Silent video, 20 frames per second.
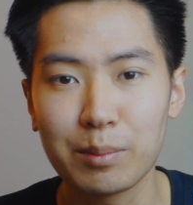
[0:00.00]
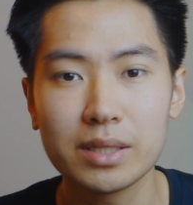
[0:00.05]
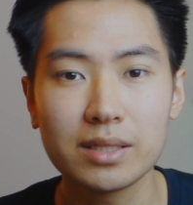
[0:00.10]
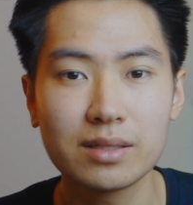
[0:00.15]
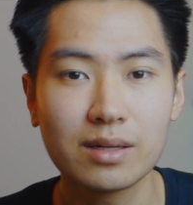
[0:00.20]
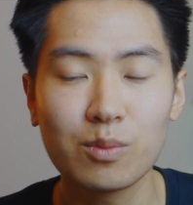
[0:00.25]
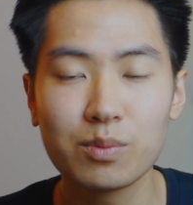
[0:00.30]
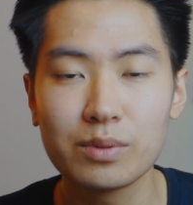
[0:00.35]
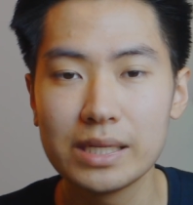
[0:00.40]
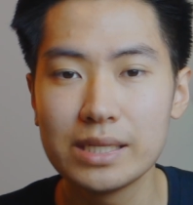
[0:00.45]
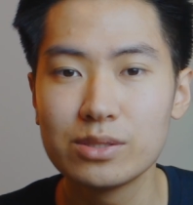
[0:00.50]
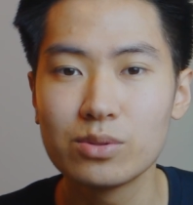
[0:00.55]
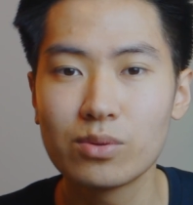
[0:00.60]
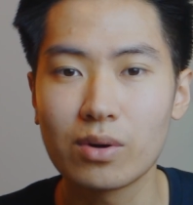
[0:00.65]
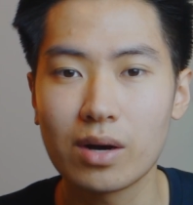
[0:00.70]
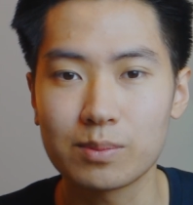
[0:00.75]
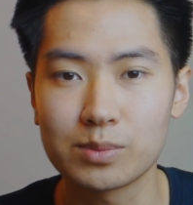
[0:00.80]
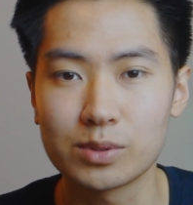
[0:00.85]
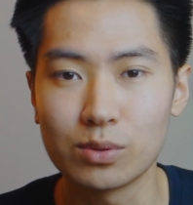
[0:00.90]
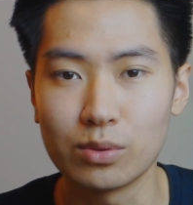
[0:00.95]
mất công đi du
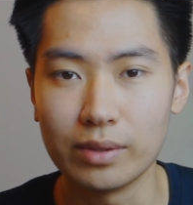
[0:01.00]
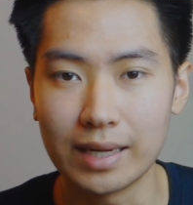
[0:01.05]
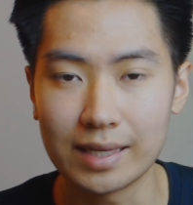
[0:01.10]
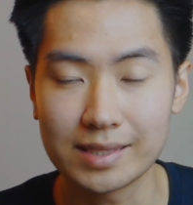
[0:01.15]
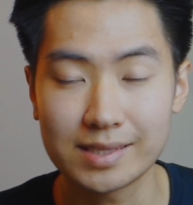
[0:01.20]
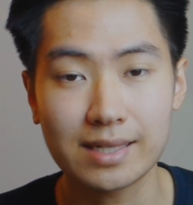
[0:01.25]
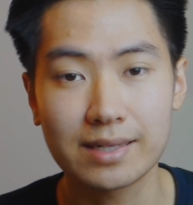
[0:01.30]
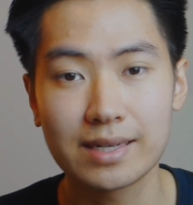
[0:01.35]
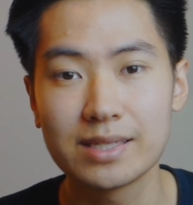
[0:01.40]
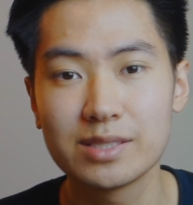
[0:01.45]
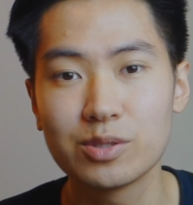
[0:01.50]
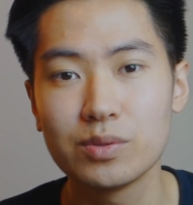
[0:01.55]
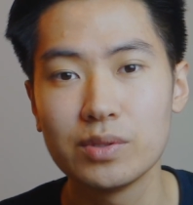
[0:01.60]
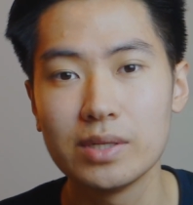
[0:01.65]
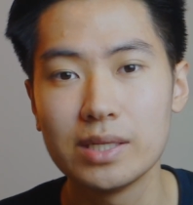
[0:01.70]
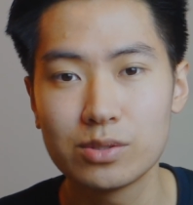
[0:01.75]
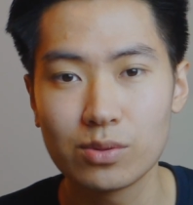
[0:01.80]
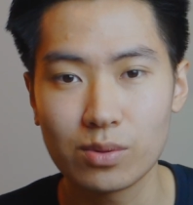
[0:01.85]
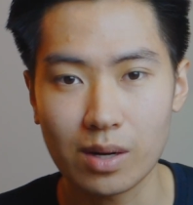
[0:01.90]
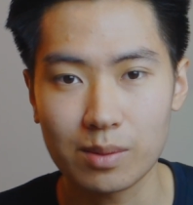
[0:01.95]
học rồi, đã sang đây
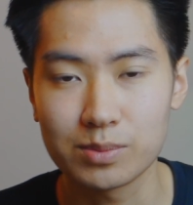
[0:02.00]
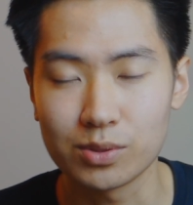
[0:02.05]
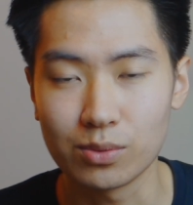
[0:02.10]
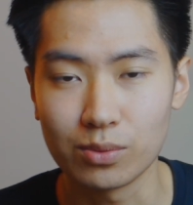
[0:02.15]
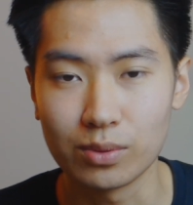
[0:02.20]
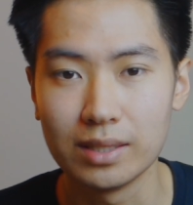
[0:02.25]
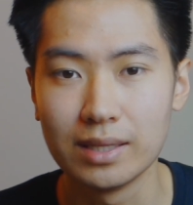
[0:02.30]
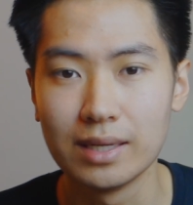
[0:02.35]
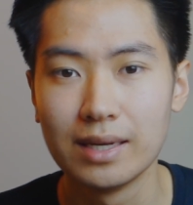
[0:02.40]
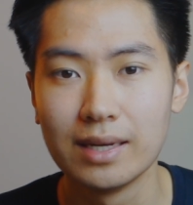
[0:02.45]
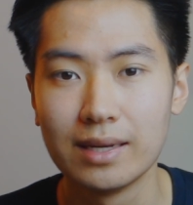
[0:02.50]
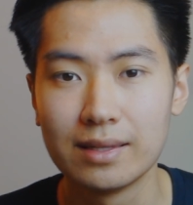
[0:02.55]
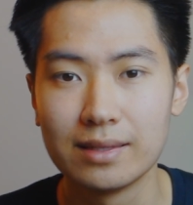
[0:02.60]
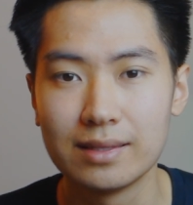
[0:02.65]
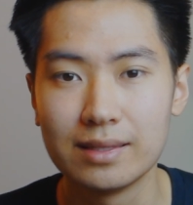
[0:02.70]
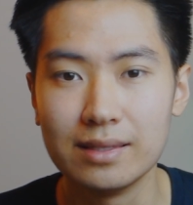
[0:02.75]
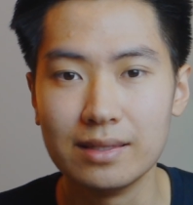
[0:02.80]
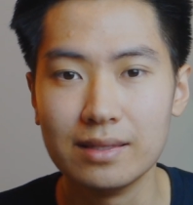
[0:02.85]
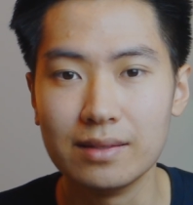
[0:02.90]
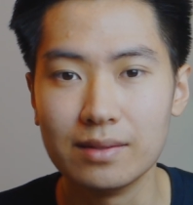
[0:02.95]
đi du học rồi
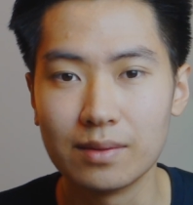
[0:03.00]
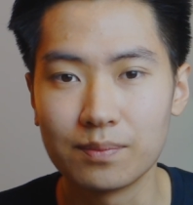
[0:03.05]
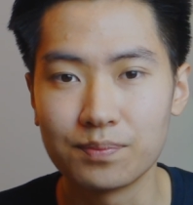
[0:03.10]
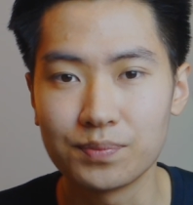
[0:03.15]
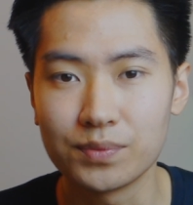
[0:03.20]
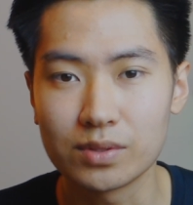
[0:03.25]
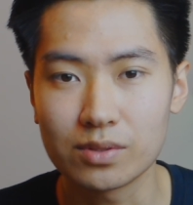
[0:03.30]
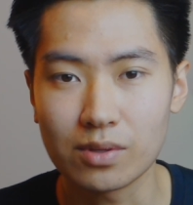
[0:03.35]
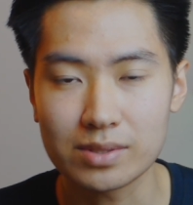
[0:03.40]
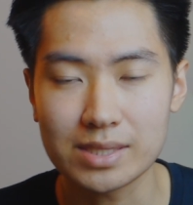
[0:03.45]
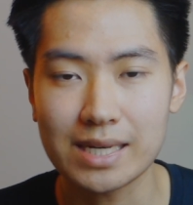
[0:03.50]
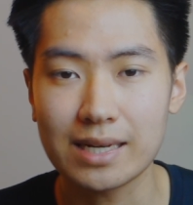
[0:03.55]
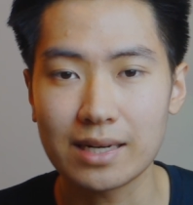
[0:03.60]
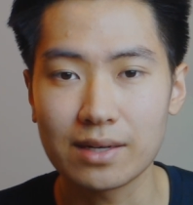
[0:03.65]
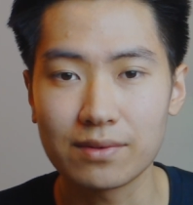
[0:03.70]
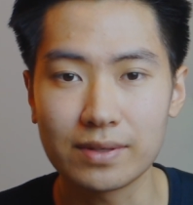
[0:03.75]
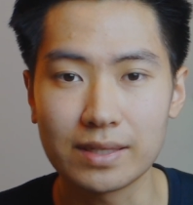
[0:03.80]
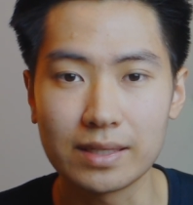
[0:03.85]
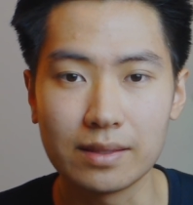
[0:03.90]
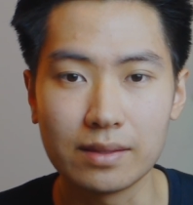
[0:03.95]
thì rõ ràng
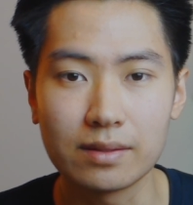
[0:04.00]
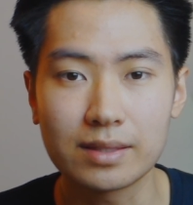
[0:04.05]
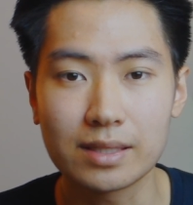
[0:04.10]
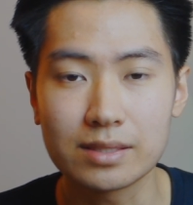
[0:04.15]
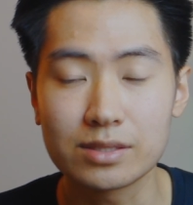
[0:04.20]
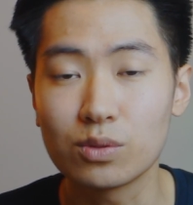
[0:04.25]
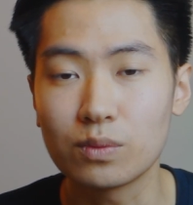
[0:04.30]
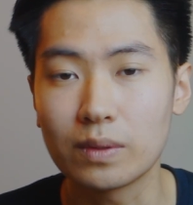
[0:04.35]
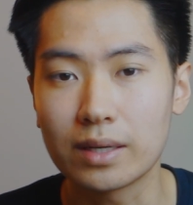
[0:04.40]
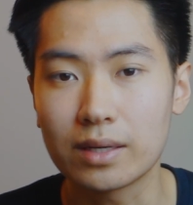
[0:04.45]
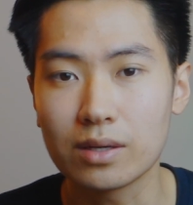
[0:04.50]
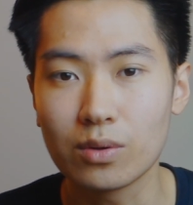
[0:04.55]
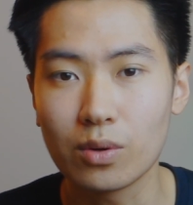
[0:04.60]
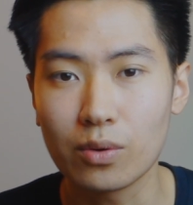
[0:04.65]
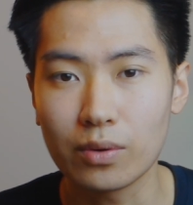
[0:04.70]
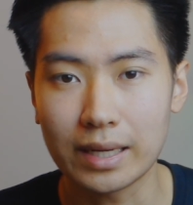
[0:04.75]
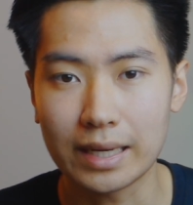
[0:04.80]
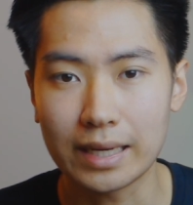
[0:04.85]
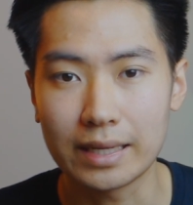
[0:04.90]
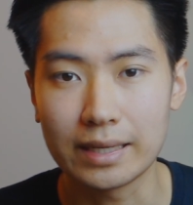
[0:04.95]
là phải tận dụng cái cơ
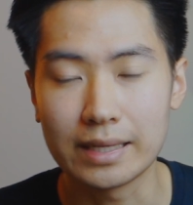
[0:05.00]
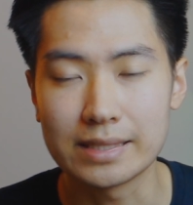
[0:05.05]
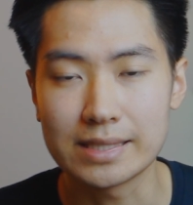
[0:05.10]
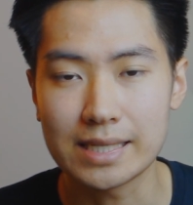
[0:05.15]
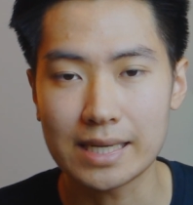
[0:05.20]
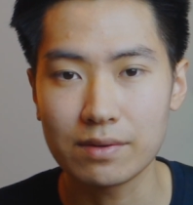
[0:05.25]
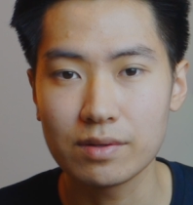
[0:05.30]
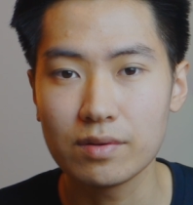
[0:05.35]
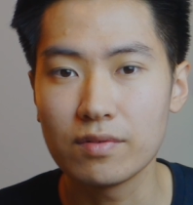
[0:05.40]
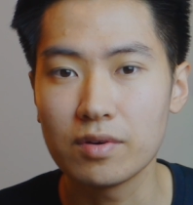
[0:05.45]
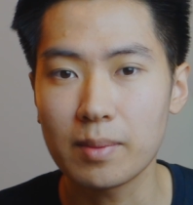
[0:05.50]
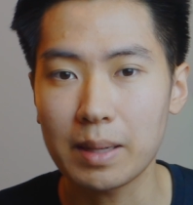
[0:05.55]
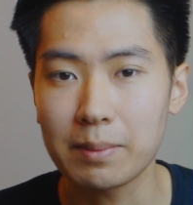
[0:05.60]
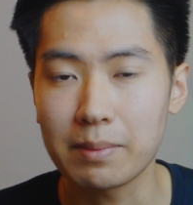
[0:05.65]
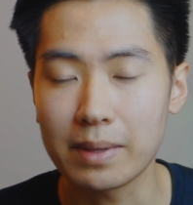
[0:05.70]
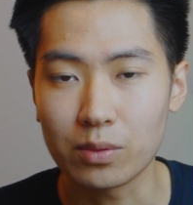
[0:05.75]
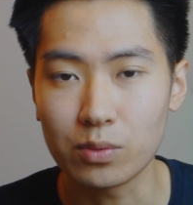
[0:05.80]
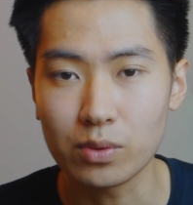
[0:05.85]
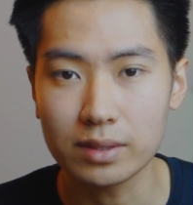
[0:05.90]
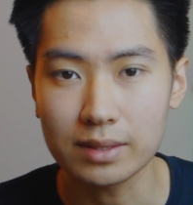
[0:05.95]
hội này để giao lưu với bạn
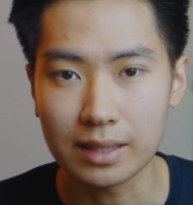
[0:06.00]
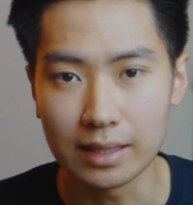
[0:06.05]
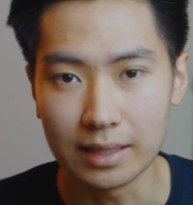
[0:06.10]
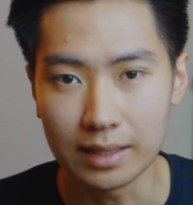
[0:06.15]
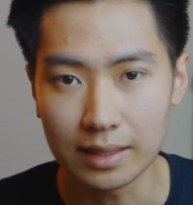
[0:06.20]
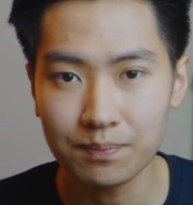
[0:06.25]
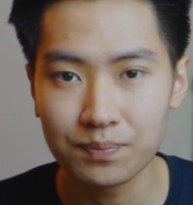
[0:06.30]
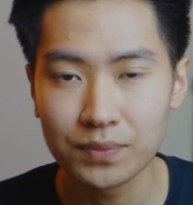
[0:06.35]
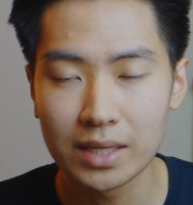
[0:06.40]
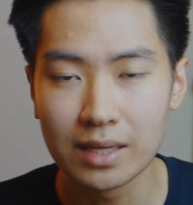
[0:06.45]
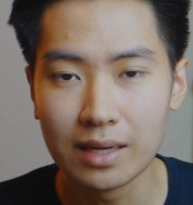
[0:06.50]
bè quốc tế.